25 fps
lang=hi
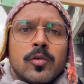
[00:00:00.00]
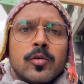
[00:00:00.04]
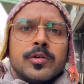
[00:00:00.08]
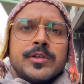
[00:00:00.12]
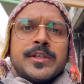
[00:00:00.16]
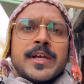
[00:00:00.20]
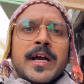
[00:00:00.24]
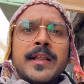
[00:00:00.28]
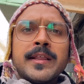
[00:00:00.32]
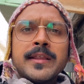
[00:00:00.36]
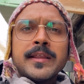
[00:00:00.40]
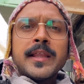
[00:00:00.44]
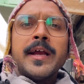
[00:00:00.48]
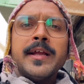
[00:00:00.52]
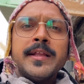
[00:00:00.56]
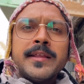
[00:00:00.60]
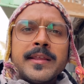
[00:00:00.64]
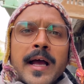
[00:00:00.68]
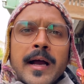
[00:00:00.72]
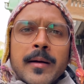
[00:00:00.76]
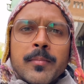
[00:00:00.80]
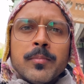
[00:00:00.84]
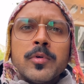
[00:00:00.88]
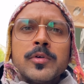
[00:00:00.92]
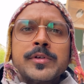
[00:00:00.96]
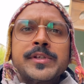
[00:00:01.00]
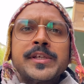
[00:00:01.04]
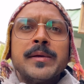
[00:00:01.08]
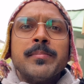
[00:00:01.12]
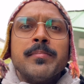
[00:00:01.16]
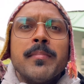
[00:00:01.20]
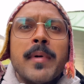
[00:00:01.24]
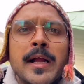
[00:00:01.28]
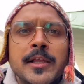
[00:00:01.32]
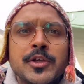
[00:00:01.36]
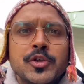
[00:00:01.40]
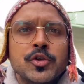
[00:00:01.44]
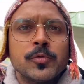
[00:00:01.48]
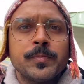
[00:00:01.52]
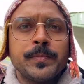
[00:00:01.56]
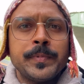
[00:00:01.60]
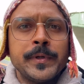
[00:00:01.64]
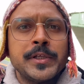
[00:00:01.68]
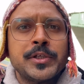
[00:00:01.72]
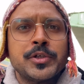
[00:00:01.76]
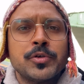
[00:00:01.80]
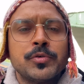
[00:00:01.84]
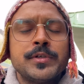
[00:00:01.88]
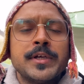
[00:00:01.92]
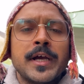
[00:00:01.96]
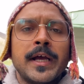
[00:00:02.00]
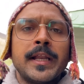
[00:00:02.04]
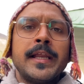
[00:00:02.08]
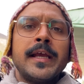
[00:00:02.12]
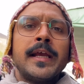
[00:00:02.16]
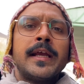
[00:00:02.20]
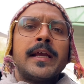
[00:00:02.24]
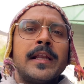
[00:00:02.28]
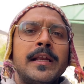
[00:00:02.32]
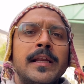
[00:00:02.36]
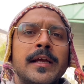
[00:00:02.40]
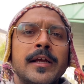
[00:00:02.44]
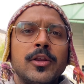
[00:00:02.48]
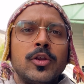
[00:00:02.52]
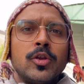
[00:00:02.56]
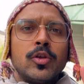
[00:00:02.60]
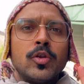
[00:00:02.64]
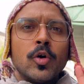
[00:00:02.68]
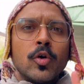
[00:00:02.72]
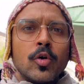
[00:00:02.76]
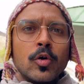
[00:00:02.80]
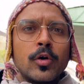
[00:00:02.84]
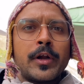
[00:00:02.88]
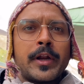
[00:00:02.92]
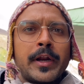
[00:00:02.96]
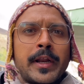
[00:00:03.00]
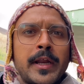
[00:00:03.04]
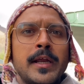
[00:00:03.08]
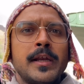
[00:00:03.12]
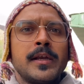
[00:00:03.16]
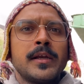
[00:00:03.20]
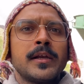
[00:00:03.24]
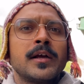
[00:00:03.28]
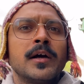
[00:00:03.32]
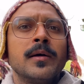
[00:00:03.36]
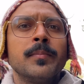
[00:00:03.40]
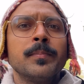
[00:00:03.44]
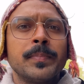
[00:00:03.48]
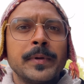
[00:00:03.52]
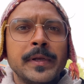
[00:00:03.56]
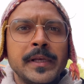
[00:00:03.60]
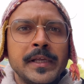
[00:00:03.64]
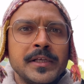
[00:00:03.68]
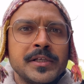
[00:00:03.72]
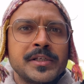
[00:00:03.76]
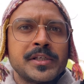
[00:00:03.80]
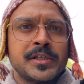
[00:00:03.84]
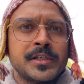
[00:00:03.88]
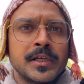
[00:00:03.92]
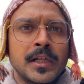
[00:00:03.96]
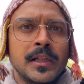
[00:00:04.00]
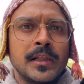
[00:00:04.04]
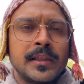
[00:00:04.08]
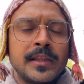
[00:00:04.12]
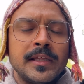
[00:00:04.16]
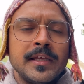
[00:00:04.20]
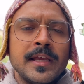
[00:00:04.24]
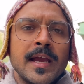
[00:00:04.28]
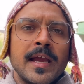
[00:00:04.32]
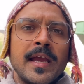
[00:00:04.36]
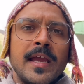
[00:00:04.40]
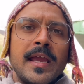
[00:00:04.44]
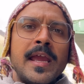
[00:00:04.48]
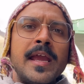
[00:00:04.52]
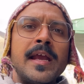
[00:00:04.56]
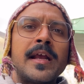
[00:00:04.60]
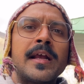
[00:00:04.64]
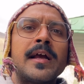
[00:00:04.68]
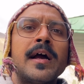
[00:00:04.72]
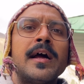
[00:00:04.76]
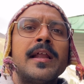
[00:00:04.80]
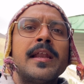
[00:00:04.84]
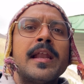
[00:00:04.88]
और जानता ही तांबो से माचू पिचू जाने के लिए दो ट्रेन कंपनीज चलती हैं एक का